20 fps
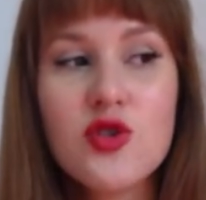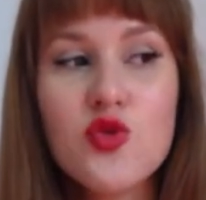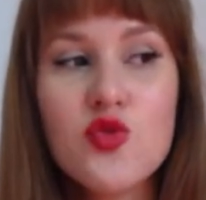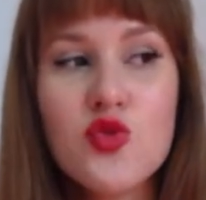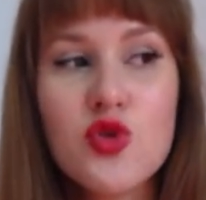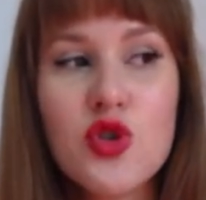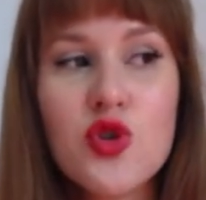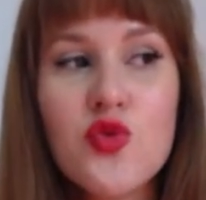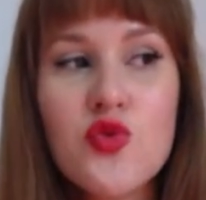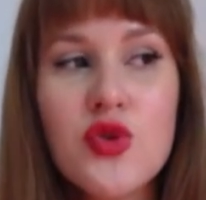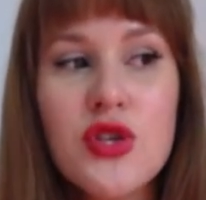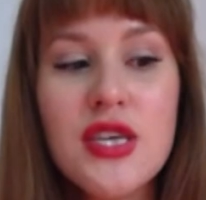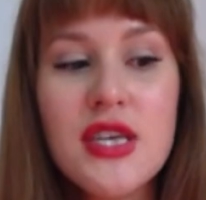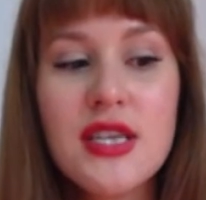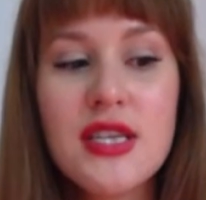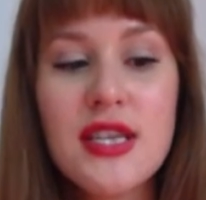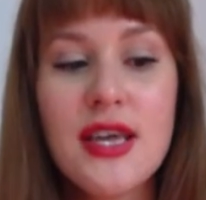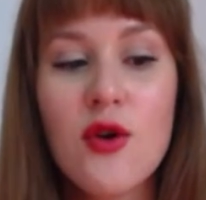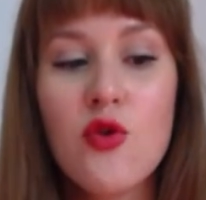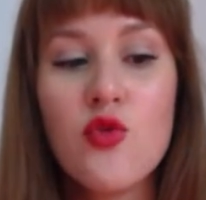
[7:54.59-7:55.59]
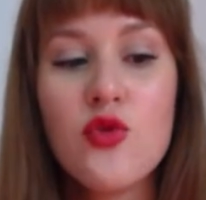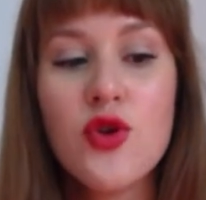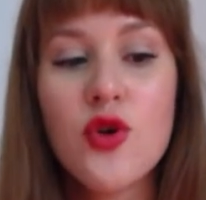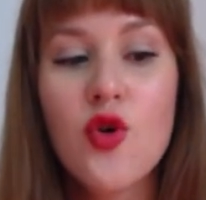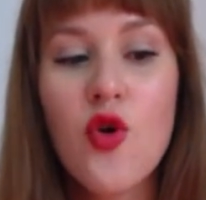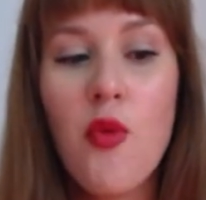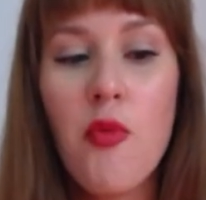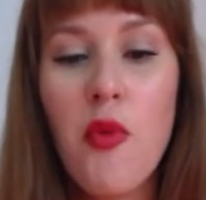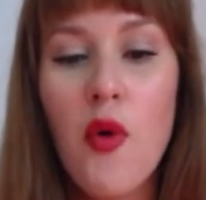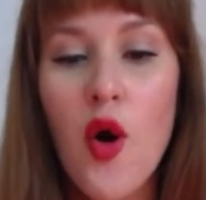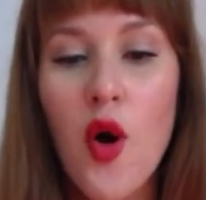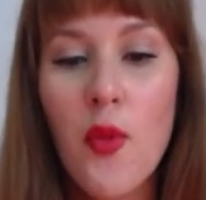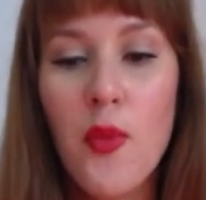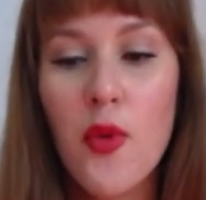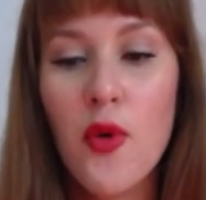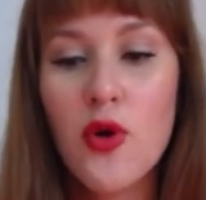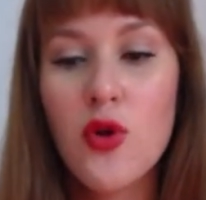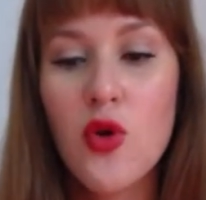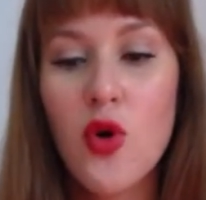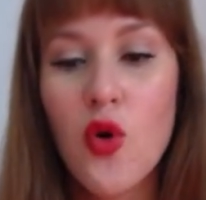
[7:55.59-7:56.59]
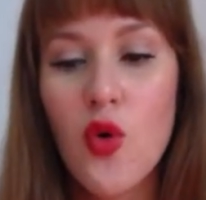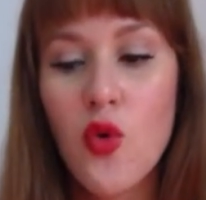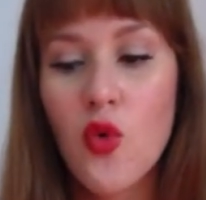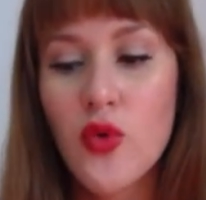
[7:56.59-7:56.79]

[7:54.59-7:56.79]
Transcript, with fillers: tutti uniti, unico popolo,